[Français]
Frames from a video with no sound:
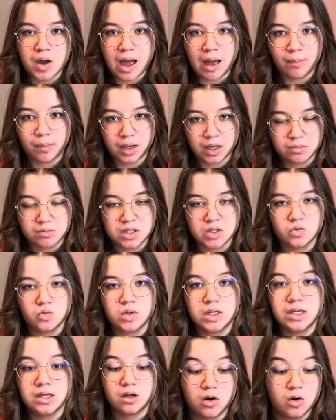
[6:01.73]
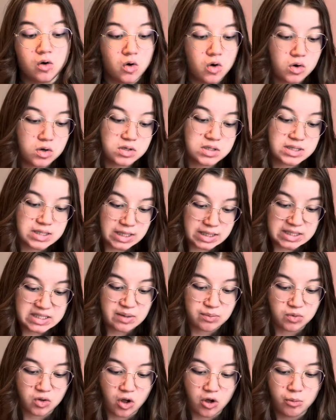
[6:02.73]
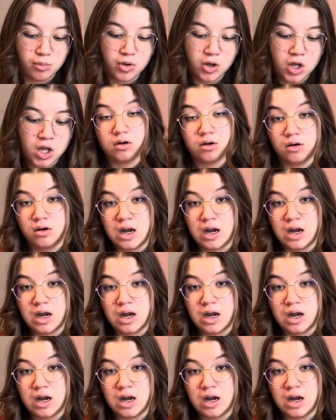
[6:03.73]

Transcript: après minuit le 5 septembre euh,